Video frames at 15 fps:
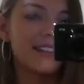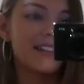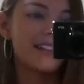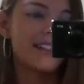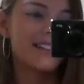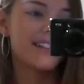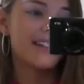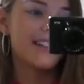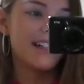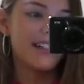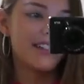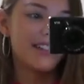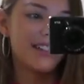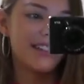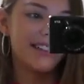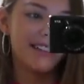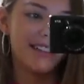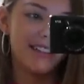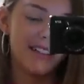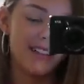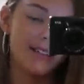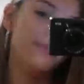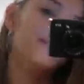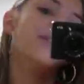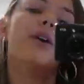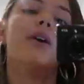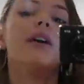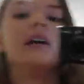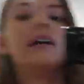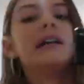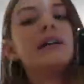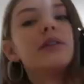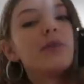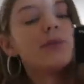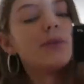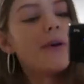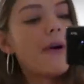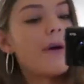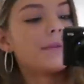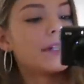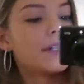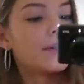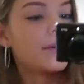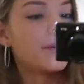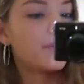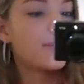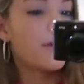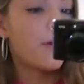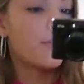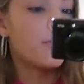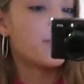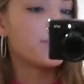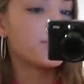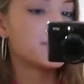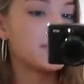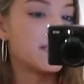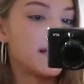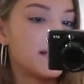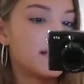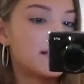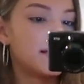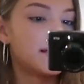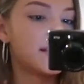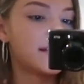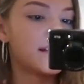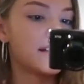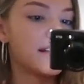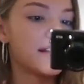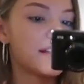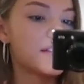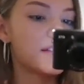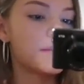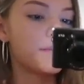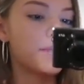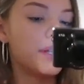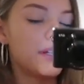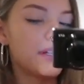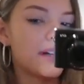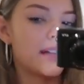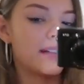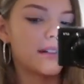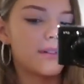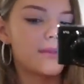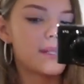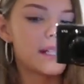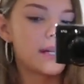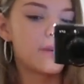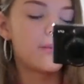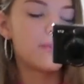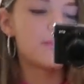jest strasznie zimno, ubrałam taką bluzę spinka, taką całą